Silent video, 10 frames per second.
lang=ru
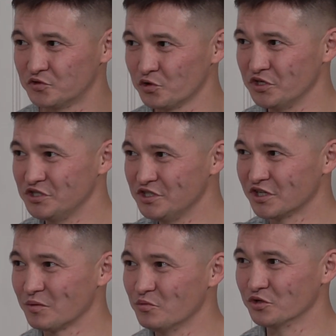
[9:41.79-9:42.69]
Все, иди
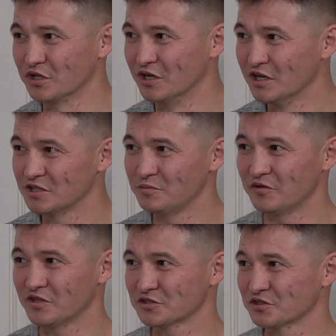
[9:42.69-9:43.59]
работай.
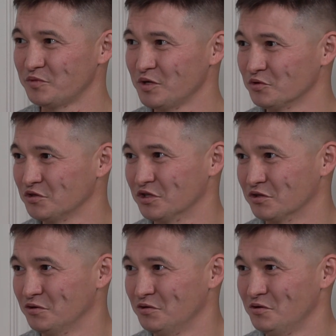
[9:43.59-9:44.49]
Тебя в Риксус примут? Нет.